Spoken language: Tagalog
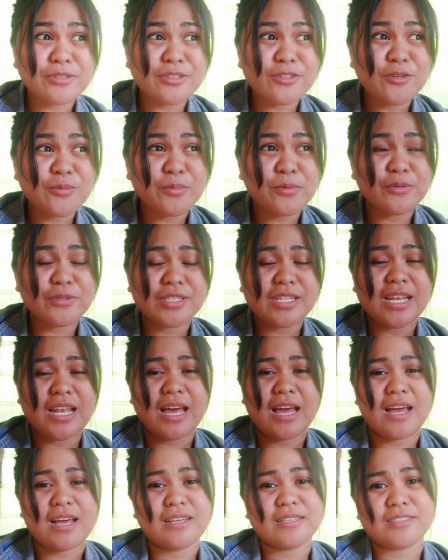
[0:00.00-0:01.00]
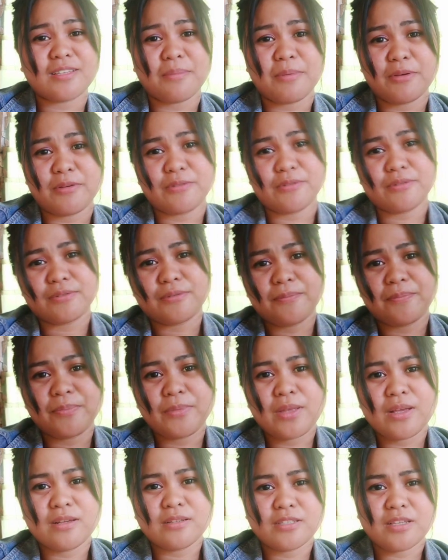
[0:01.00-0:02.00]
Sino po sila? Sabi ko.
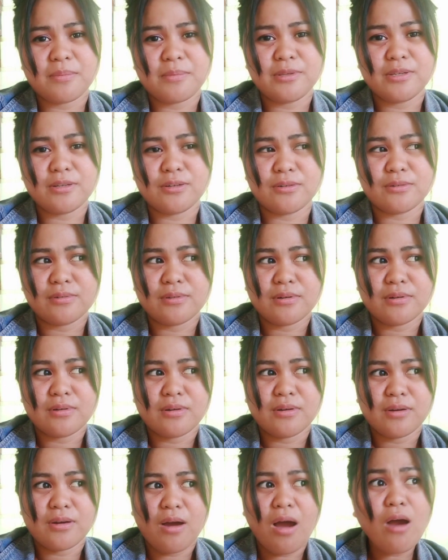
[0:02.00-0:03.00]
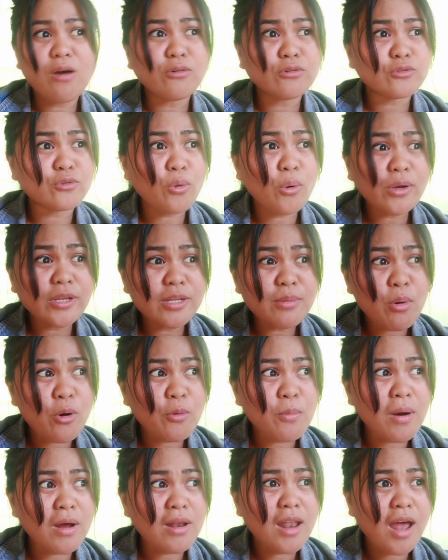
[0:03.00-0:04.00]
Sabi niya, ako to, hindi mo
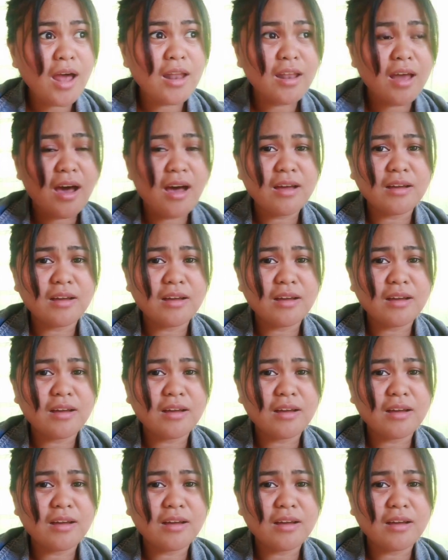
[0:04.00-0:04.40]
ko maalala.